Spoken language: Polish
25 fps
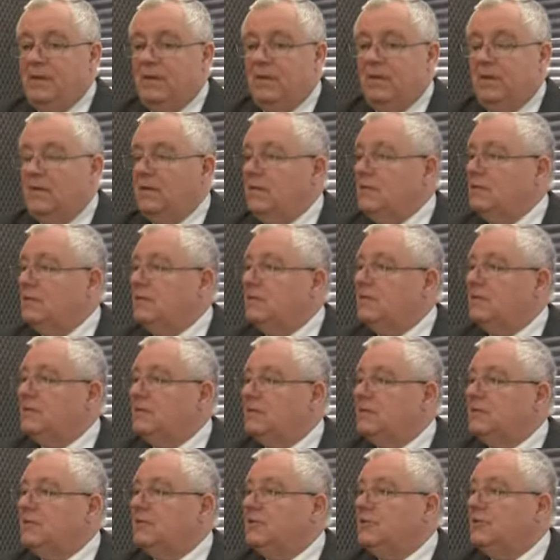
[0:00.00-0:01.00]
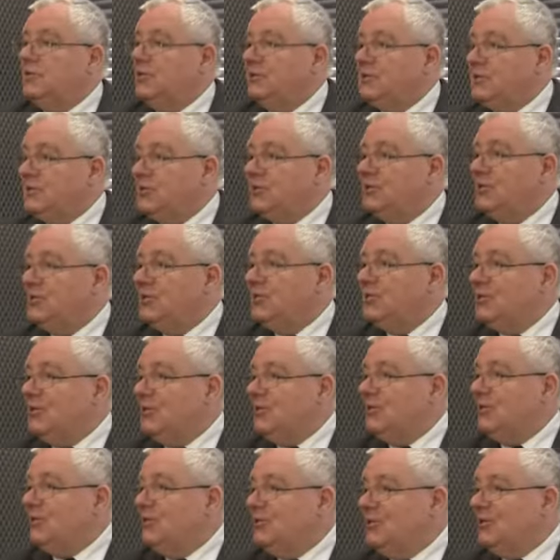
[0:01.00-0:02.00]
E, uczą,
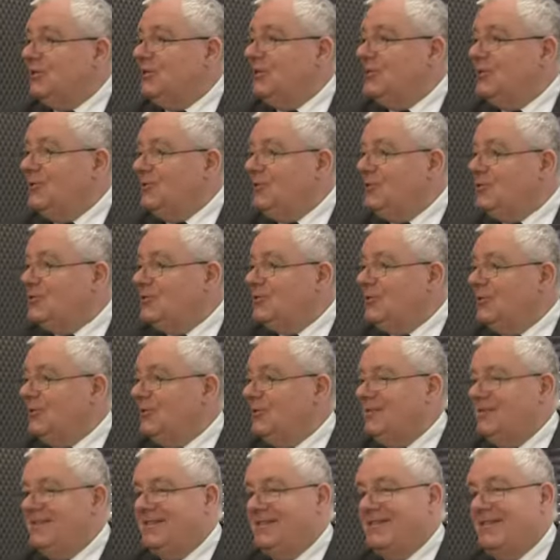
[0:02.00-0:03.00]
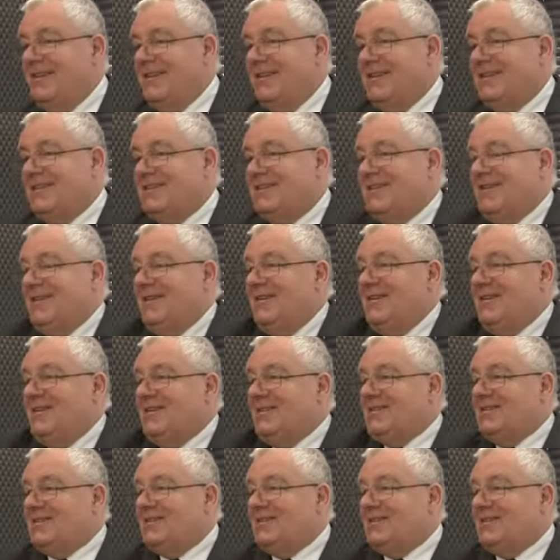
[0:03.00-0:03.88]
niestety się, się tak, uczą, są na prostej.